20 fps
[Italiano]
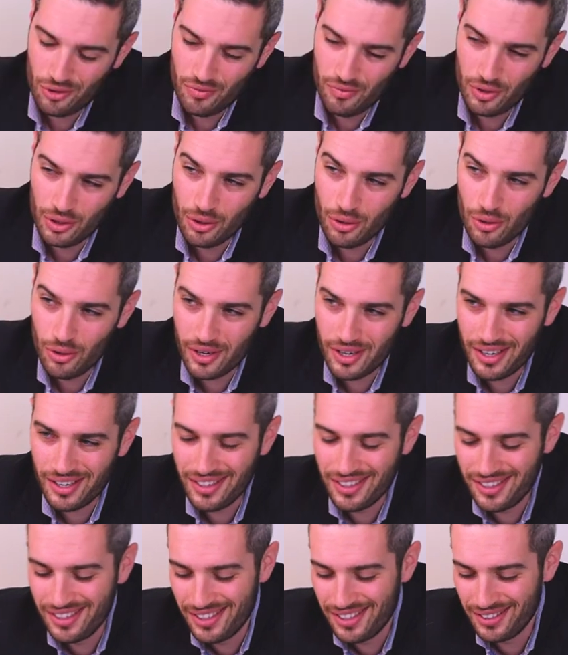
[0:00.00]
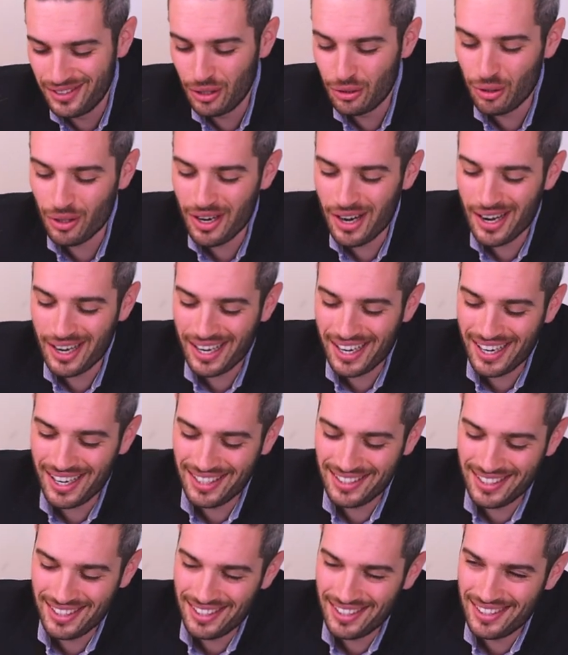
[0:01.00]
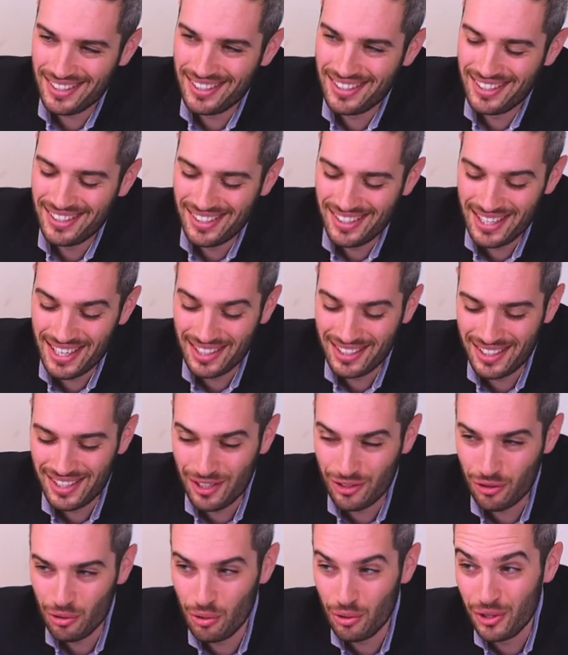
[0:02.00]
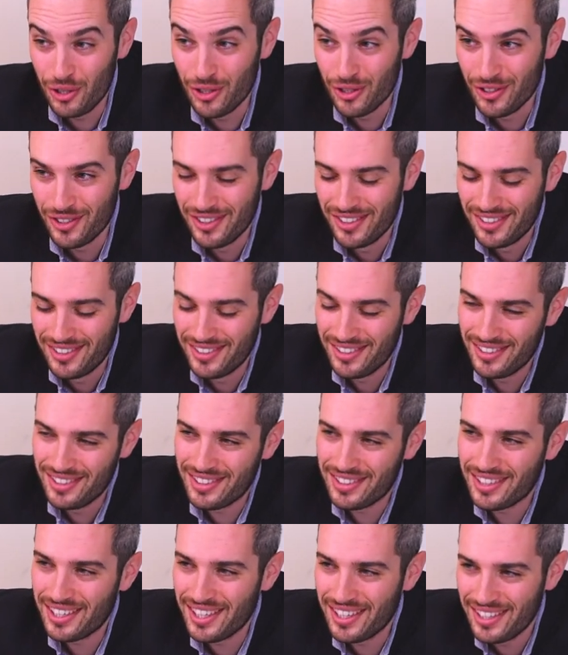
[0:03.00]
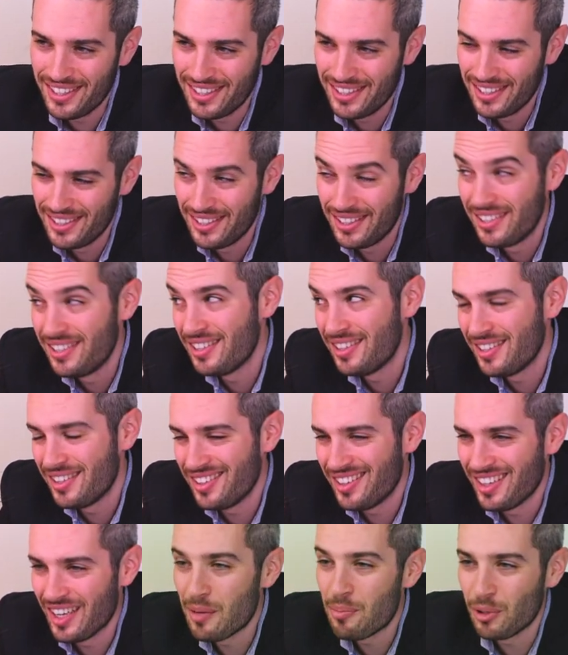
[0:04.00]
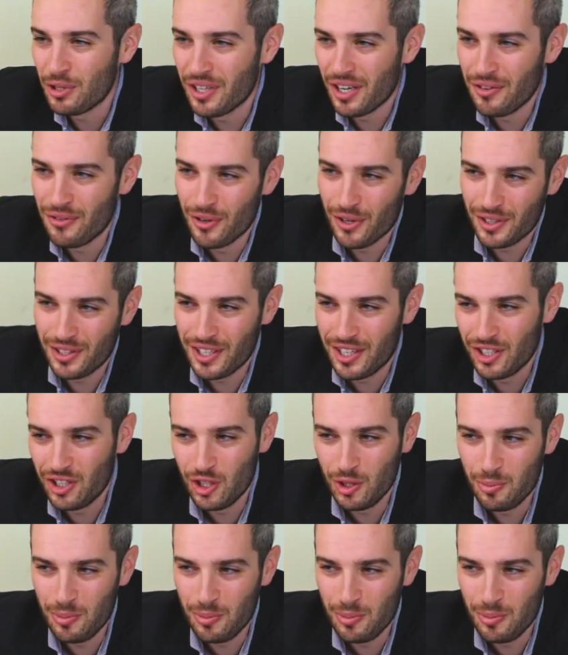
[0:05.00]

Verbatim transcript: Non vedo l'ora di tornare a casa ed essere solo io, te, i poteri forti che ci